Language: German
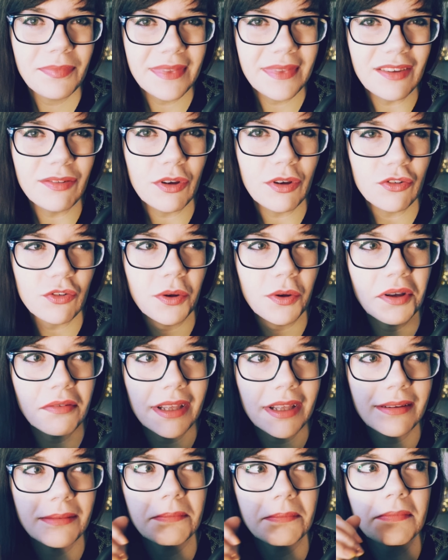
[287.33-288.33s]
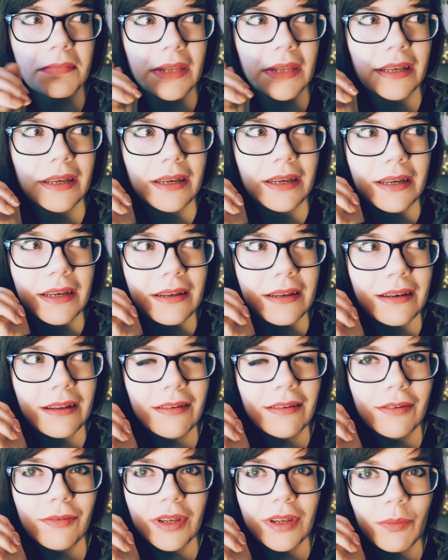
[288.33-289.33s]
das wäre schön gewesen.
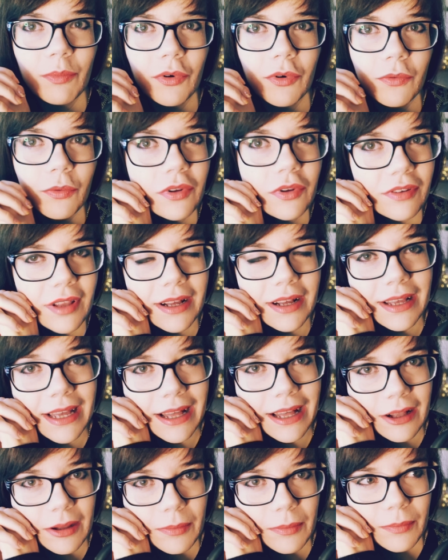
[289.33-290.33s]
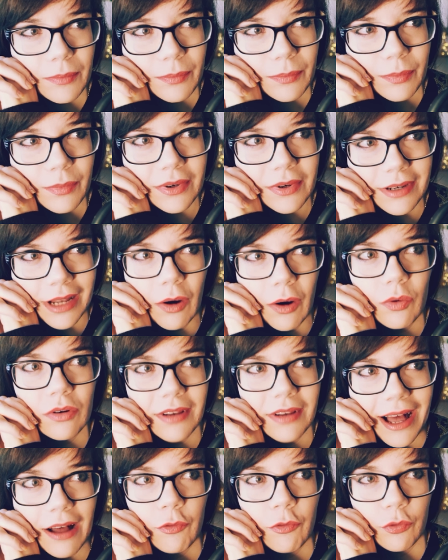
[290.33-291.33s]
Das ist so der Punkt, wo ich sage, ja, genau
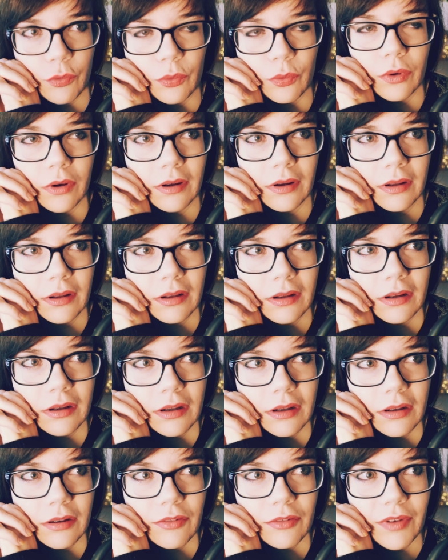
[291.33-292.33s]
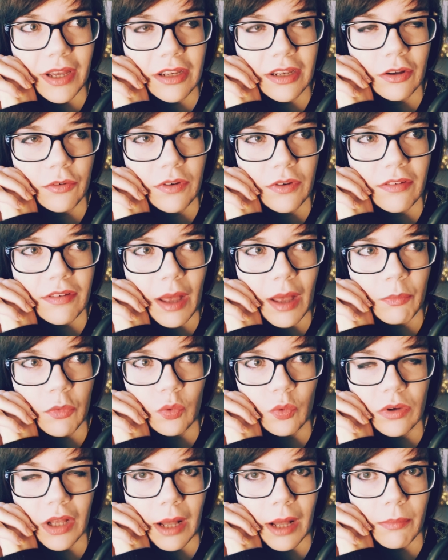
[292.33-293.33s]
dafür werde ich auf diese App
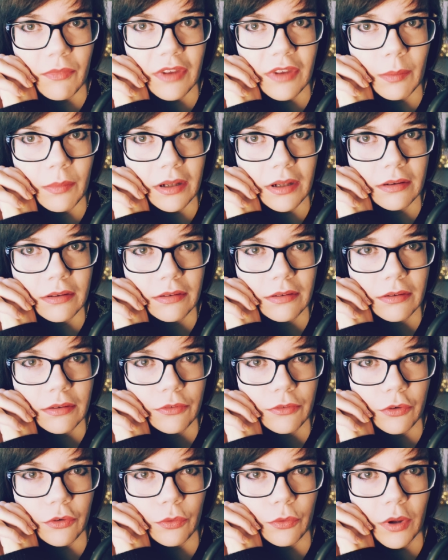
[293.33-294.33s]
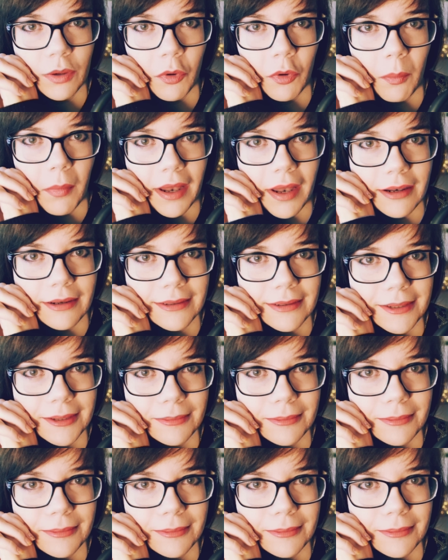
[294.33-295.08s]
Guthaben sammeln. Für so einen Moment.